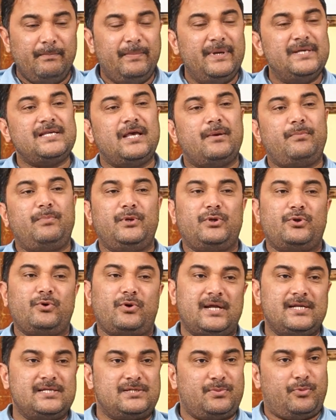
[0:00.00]
బీజేపీతో
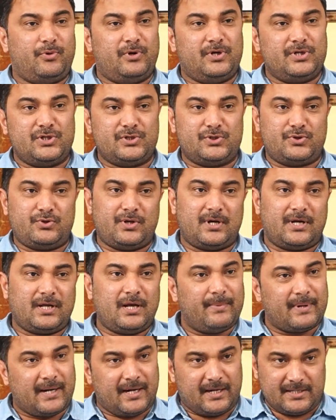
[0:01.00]
కలిసి పోటీ
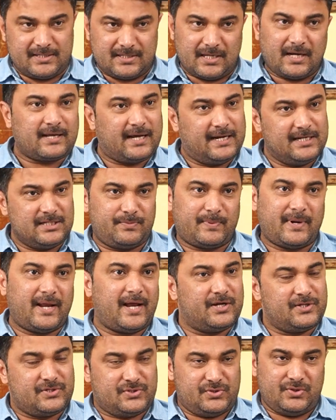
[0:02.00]
చేస్తున్నట్టుగా ప్రకటించారు కలిసి
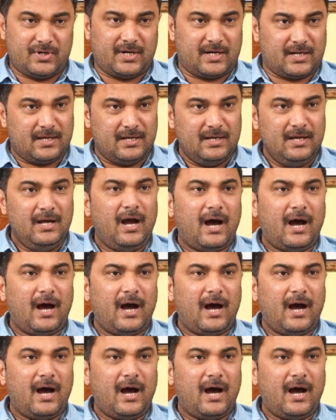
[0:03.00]
ప్రయాణిస్తున్నట్టుగా